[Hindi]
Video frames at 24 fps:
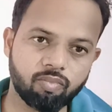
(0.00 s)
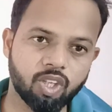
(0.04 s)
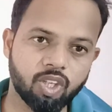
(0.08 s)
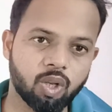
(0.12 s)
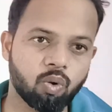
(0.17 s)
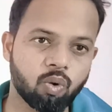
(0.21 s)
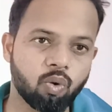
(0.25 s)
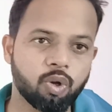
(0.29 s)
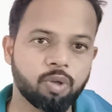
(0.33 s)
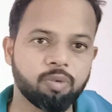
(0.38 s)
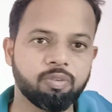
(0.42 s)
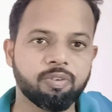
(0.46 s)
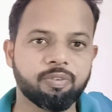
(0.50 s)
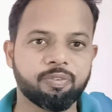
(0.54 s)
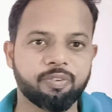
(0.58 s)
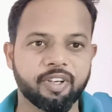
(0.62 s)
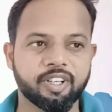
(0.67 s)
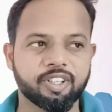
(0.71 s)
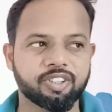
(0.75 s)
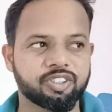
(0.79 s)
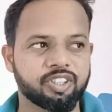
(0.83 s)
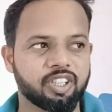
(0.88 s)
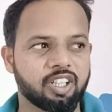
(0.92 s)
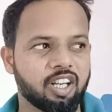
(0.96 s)
कोई भी
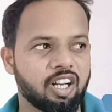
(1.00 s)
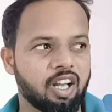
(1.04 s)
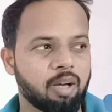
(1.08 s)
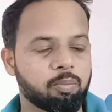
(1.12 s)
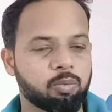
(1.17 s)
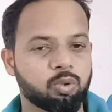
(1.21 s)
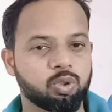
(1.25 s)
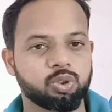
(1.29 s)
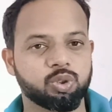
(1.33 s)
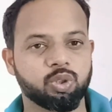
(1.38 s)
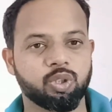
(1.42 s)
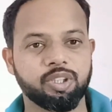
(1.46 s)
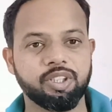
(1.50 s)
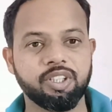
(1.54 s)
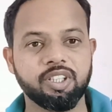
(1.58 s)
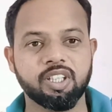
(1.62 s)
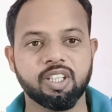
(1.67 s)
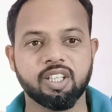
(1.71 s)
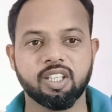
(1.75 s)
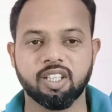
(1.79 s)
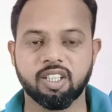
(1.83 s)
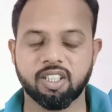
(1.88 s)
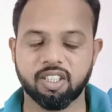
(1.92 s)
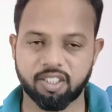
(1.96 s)
फेक चैनल आपको ज्वाइन
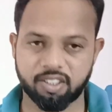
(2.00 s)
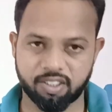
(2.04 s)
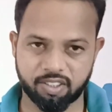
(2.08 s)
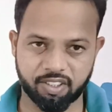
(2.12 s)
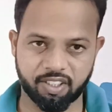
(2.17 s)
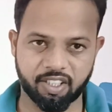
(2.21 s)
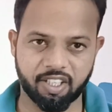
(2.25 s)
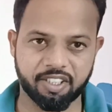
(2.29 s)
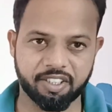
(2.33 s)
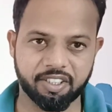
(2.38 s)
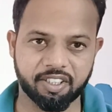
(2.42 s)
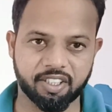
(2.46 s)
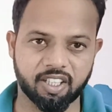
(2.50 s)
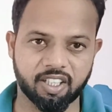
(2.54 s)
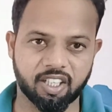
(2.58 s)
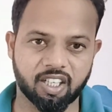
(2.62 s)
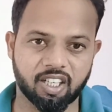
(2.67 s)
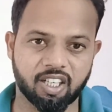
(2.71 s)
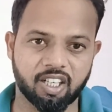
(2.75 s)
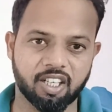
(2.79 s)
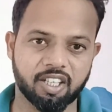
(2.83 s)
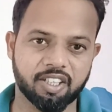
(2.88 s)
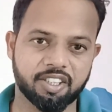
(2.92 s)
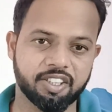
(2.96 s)
नहीं
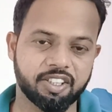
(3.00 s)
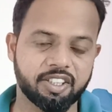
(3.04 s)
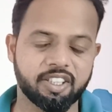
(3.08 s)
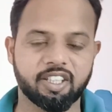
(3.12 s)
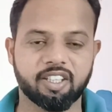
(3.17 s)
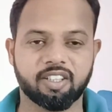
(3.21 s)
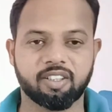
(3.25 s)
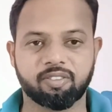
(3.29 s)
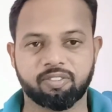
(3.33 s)
करना है ठीक है